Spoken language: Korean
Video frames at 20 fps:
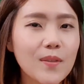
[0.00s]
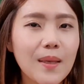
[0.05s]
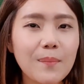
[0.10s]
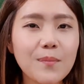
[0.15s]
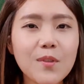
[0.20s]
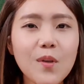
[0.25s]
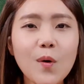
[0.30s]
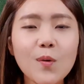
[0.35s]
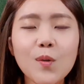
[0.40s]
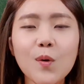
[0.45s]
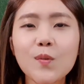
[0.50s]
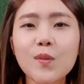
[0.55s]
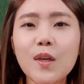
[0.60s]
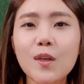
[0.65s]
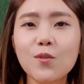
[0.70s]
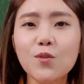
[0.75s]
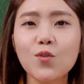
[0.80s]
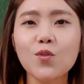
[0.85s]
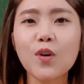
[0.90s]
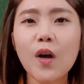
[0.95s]

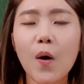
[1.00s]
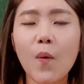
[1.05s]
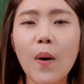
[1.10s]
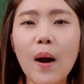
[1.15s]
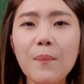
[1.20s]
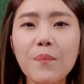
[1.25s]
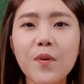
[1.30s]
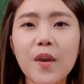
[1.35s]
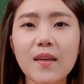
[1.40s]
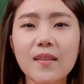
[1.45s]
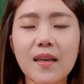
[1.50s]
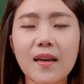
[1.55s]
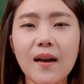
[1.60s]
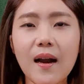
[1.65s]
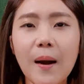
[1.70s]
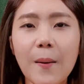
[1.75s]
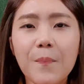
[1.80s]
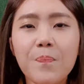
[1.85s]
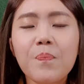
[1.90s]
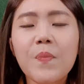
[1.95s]
삼성전자 주가와 함께
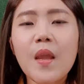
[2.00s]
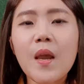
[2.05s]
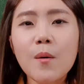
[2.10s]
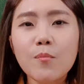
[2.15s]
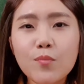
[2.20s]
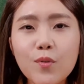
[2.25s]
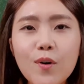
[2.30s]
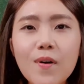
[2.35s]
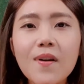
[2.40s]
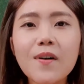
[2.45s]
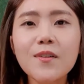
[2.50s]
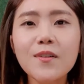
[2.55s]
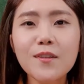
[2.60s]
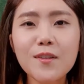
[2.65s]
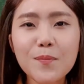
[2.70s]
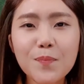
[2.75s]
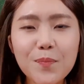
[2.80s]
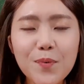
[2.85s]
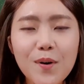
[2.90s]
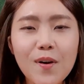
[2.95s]
제가
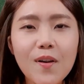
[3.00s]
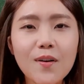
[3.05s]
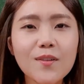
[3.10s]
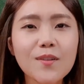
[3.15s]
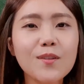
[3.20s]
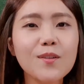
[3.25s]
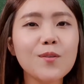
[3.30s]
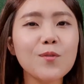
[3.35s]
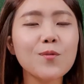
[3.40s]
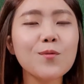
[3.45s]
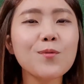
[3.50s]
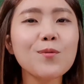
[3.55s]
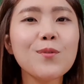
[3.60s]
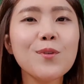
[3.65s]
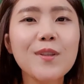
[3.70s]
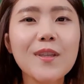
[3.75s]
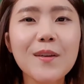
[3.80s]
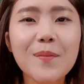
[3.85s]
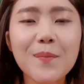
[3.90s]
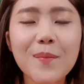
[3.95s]
플러스 플러스
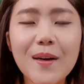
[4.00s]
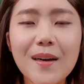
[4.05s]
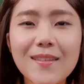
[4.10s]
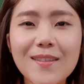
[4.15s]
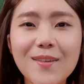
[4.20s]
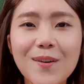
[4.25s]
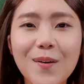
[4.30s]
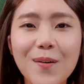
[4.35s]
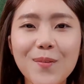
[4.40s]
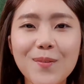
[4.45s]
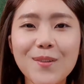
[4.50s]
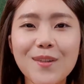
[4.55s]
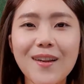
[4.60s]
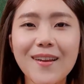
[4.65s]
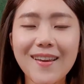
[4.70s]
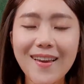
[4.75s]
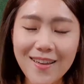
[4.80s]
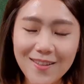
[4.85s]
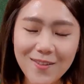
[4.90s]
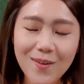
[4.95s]
꿀팁까지
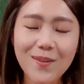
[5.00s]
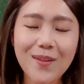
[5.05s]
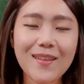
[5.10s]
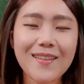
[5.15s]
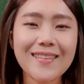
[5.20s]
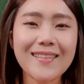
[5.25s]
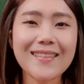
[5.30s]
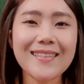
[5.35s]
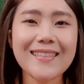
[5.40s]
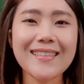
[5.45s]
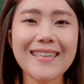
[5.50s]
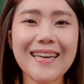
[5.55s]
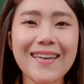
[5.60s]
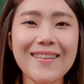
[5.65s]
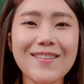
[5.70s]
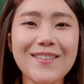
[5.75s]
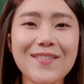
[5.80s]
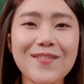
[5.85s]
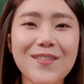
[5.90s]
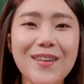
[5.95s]
여러분들에게 전해드리는
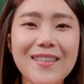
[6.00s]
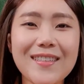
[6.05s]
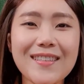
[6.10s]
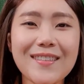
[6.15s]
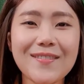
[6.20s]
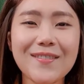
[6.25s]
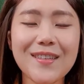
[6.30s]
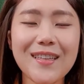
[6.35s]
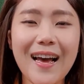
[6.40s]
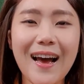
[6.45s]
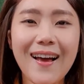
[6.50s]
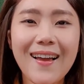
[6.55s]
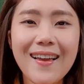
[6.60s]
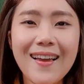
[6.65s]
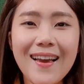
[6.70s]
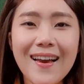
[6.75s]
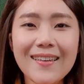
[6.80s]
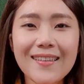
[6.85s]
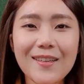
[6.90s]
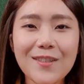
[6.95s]
시간 준비했습니다.
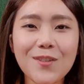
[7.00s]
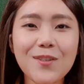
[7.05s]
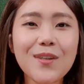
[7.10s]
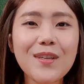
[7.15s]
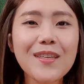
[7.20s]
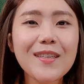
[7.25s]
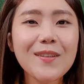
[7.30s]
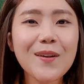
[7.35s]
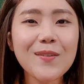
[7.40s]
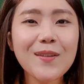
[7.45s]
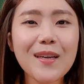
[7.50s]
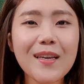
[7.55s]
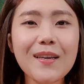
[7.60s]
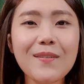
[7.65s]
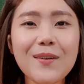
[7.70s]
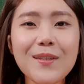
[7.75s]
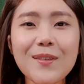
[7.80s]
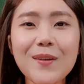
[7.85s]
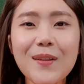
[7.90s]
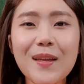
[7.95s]
자, 주린이
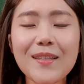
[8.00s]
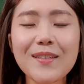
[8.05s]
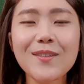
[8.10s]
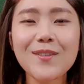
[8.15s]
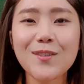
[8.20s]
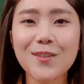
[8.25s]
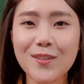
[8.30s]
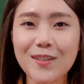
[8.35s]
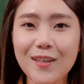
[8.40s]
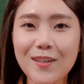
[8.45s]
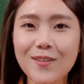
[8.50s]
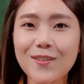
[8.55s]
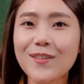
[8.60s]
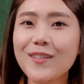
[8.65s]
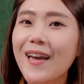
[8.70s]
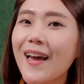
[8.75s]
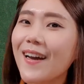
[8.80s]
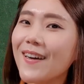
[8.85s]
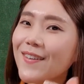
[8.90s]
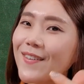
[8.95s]
선생님이 전하는 주식
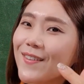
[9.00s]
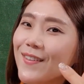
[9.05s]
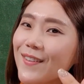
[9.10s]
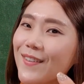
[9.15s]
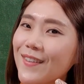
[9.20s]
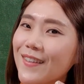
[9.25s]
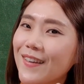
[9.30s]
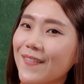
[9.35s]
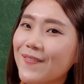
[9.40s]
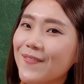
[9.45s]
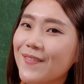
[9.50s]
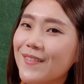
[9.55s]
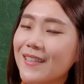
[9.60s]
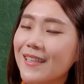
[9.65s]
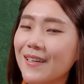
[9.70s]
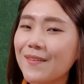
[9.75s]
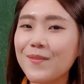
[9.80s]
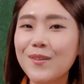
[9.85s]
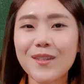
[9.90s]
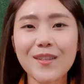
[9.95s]
투자 꿀팁
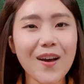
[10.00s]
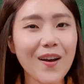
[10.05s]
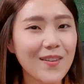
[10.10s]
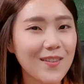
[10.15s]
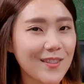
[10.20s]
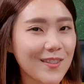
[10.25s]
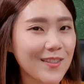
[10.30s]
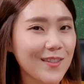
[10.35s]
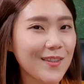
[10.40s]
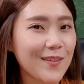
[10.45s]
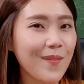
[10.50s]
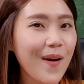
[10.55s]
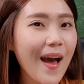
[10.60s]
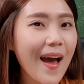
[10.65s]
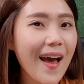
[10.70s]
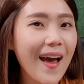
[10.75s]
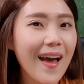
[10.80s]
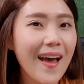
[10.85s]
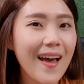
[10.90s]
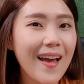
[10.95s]
지금부터
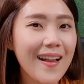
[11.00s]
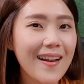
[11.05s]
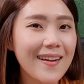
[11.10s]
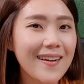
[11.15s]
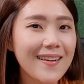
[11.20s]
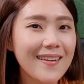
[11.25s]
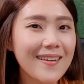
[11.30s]
출발!